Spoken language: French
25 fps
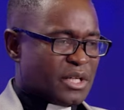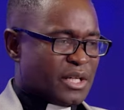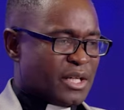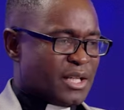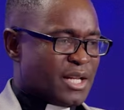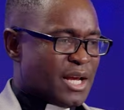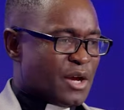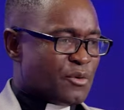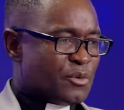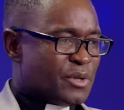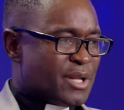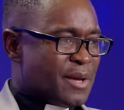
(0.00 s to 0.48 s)

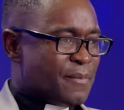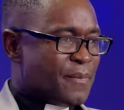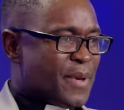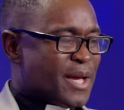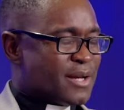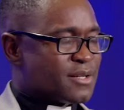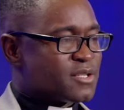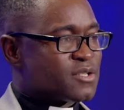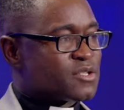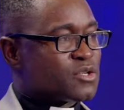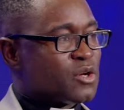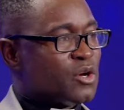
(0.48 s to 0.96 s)
Il y a eu des
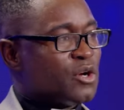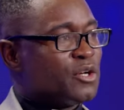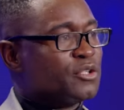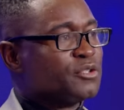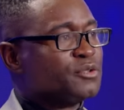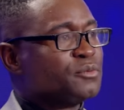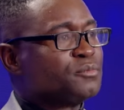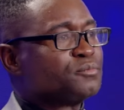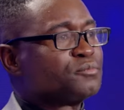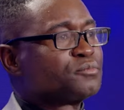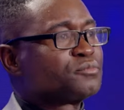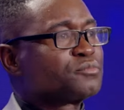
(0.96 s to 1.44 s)

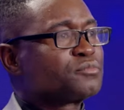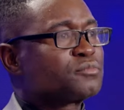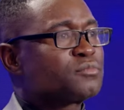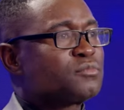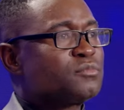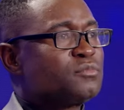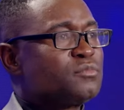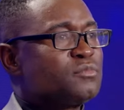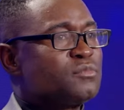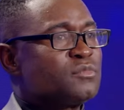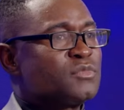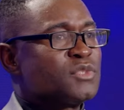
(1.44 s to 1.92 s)
personnes
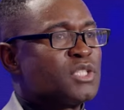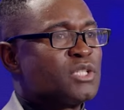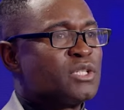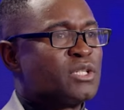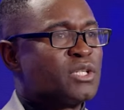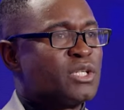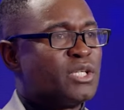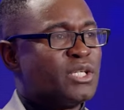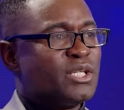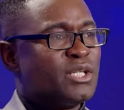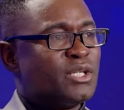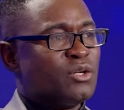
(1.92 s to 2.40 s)

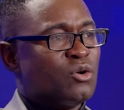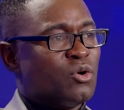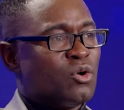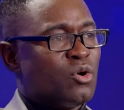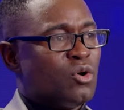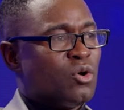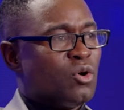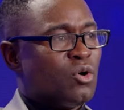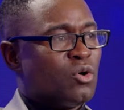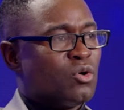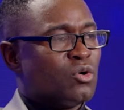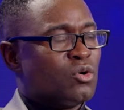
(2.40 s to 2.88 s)
qui
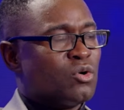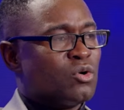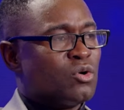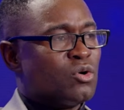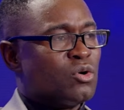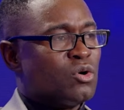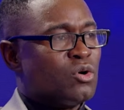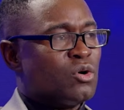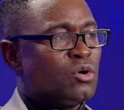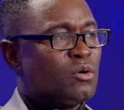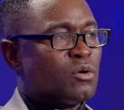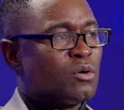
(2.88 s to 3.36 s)
ont
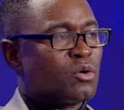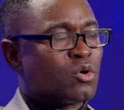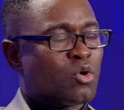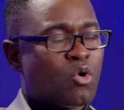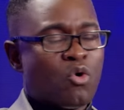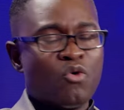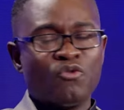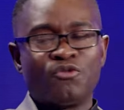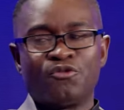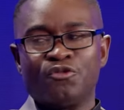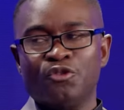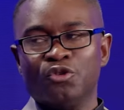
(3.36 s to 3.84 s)

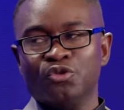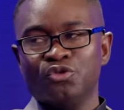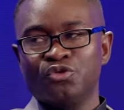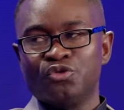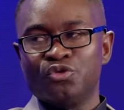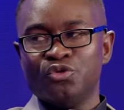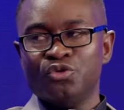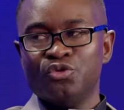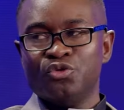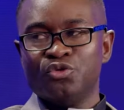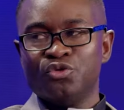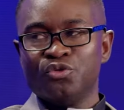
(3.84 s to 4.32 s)

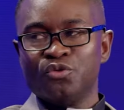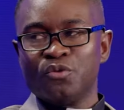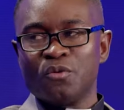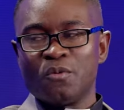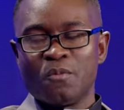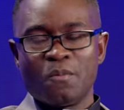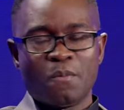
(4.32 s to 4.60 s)
confondu